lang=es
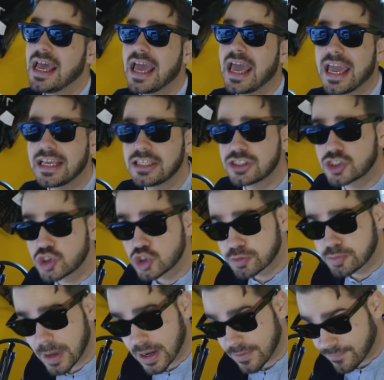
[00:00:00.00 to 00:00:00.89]
en sus
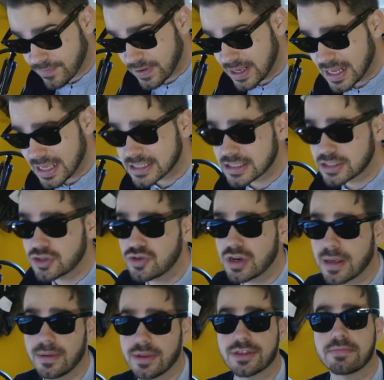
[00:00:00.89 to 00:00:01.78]
perfiles y
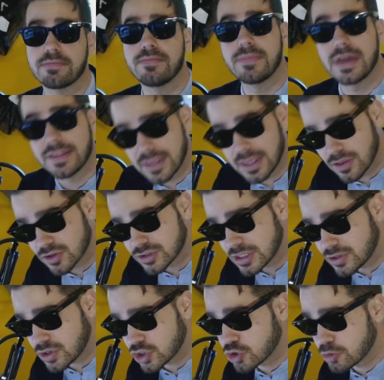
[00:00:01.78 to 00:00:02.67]
una vez metidos
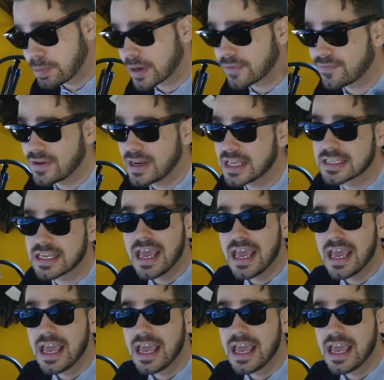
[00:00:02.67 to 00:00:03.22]
dentro de sus perfiles